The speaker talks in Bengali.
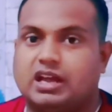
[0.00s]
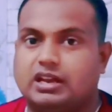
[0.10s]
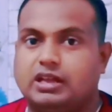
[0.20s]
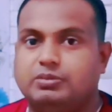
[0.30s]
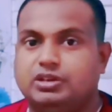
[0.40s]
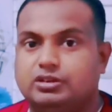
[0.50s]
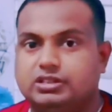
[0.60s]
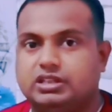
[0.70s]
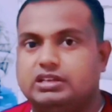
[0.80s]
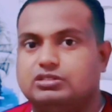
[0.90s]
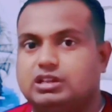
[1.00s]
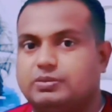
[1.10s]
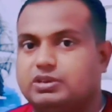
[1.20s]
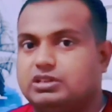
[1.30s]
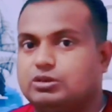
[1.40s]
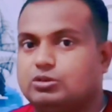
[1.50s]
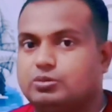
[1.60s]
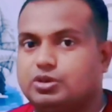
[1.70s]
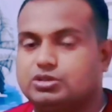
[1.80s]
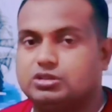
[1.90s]
আর এই ভিডিওটি দেখে যদি আপনাদের
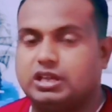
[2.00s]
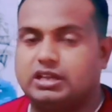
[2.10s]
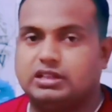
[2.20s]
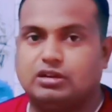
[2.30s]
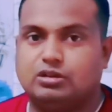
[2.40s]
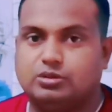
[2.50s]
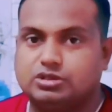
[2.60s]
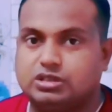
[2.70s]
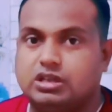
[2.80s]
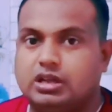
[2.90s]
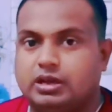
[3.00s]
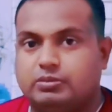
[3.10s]
কোনো প্রশ্ন থাকে তাহলে অবশ্যই